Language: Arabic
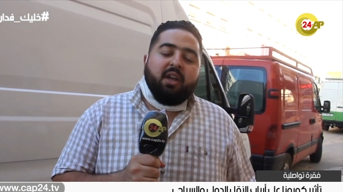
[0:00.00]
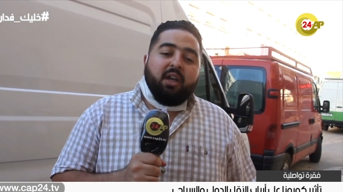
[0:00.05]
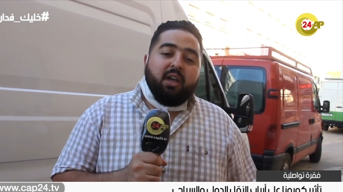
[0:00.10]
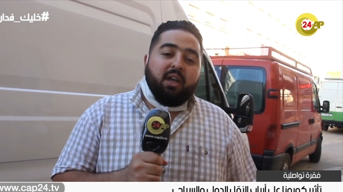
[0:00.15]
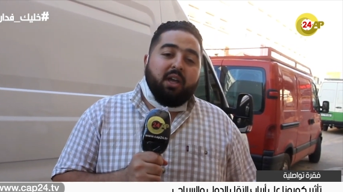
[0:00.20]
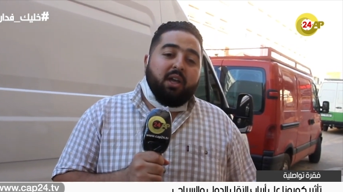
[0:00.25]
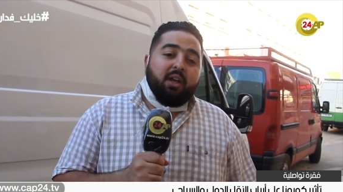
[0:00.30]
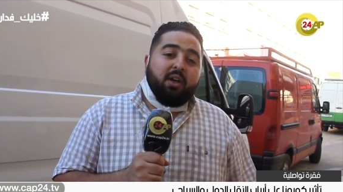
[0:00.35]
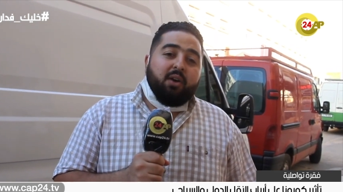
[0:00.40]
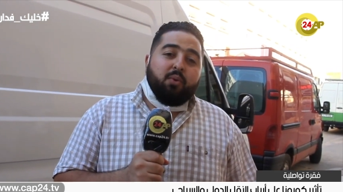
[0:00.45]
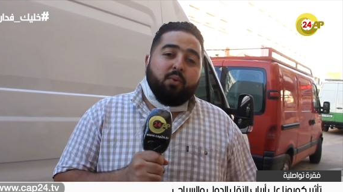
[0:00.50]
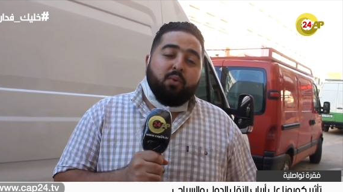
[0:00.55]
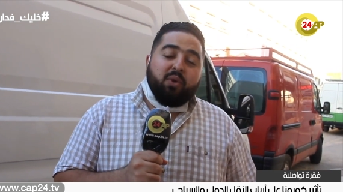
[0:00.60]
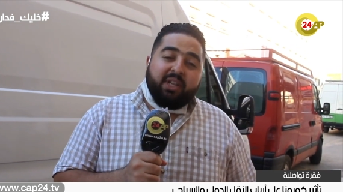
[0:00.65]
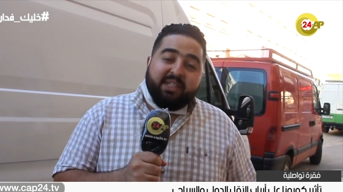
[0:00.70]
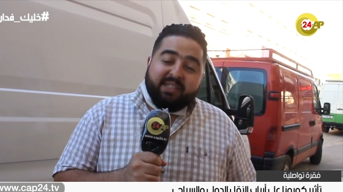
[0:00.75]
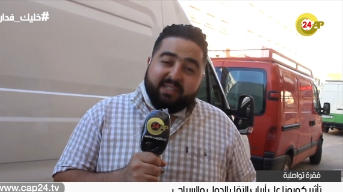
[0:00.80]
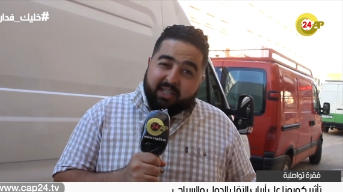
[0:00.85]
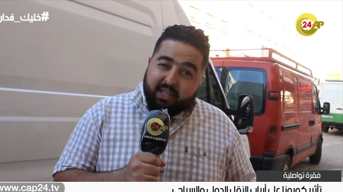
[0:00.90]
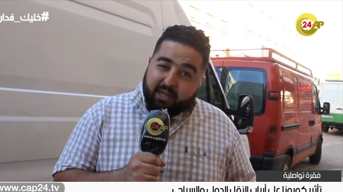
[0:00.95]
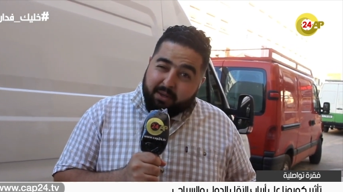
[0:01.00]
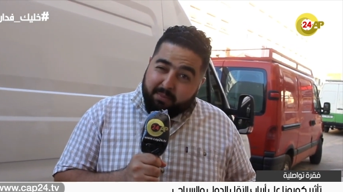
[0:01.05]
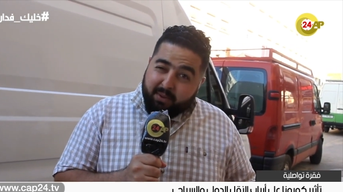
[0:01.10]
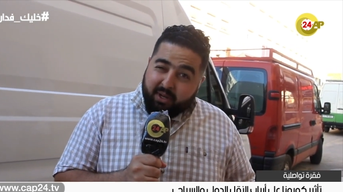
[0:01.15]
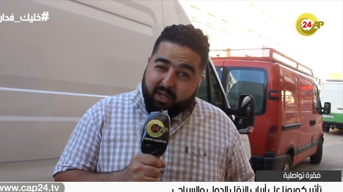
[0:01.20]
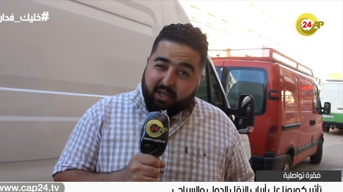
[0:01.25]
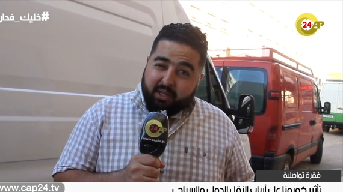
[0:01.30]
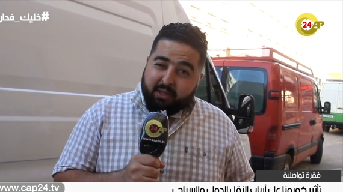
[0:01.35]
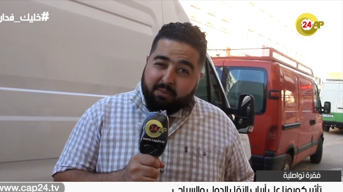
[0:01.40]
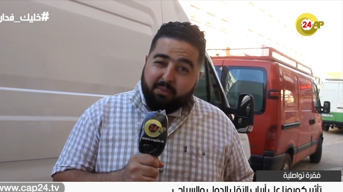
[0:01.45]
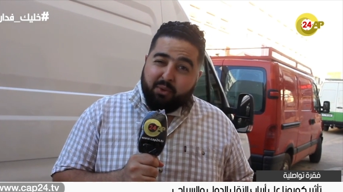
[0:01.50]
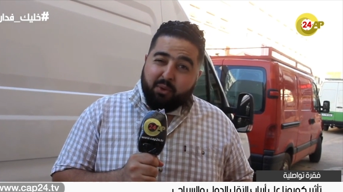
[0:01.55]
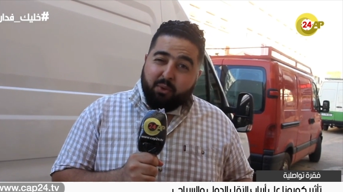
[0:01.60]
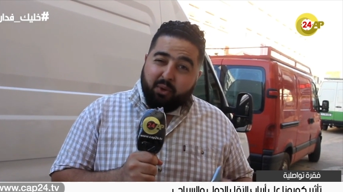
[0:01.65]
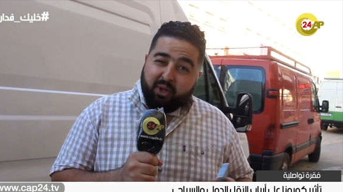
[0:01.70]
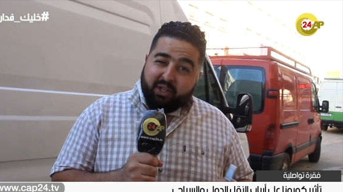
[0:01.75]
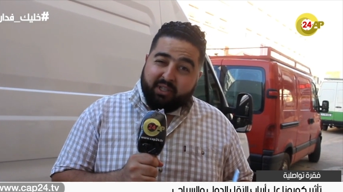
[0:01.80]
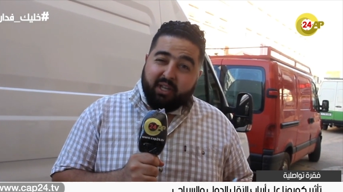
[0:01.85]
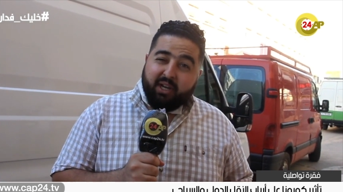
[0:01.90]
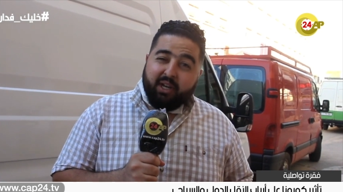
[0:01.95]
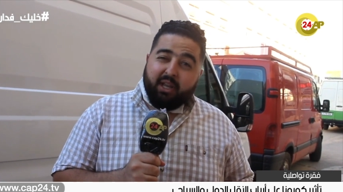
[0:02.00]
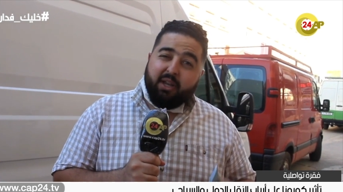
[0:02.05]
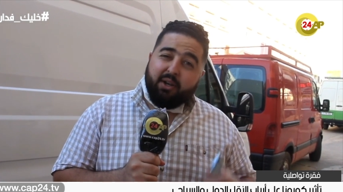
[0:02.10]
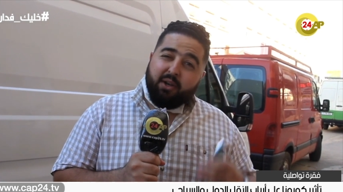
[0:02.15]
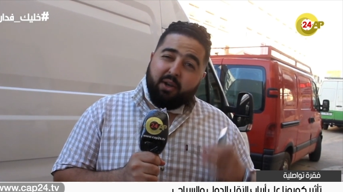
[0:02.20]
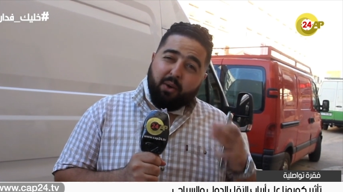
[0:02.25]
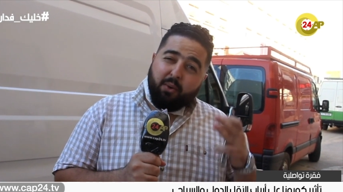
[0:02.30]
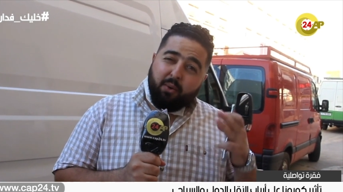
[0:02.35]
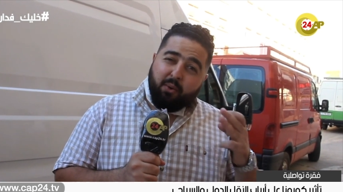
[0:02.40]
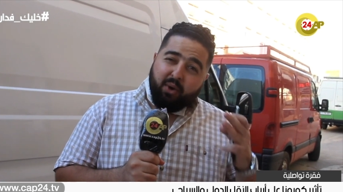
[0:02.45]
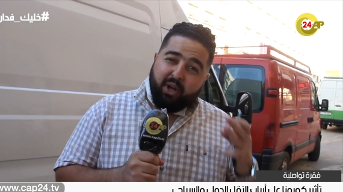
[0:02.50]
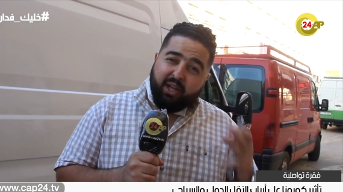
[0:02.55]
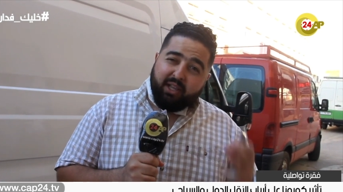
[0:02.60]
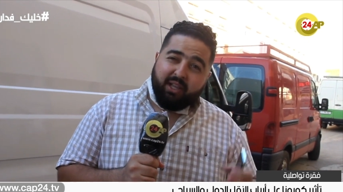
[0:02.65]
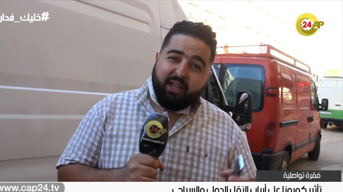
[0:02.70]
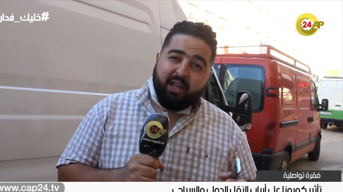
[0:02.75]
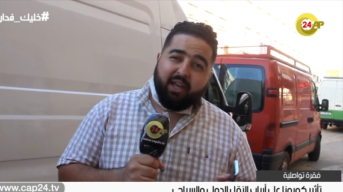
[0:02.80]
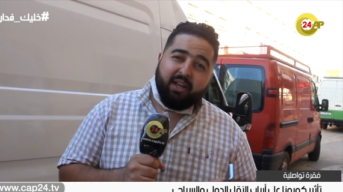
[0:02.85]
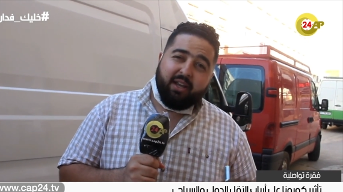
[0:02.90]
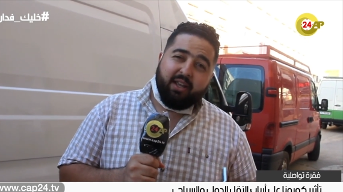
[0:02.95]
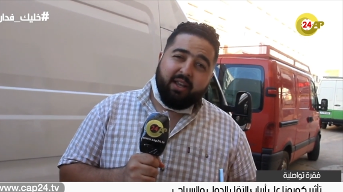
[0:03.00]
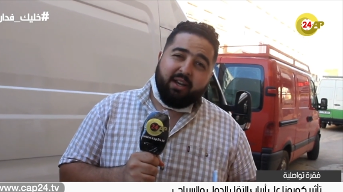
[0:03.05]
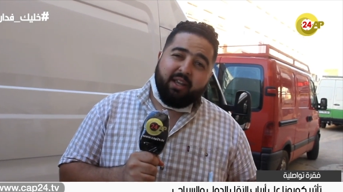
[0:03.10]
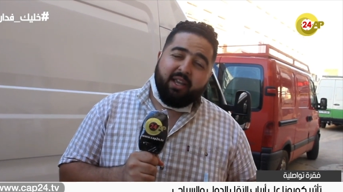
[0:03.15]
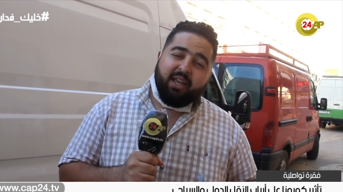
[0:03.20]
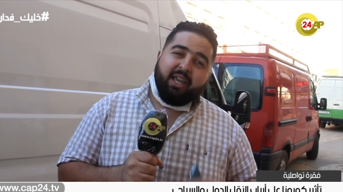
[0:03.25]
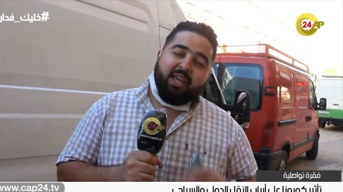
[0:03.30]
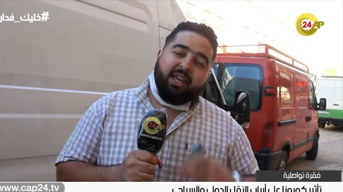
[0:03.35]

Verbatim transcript: آه، واللي استغربنا منه اكثر انه هذا القرار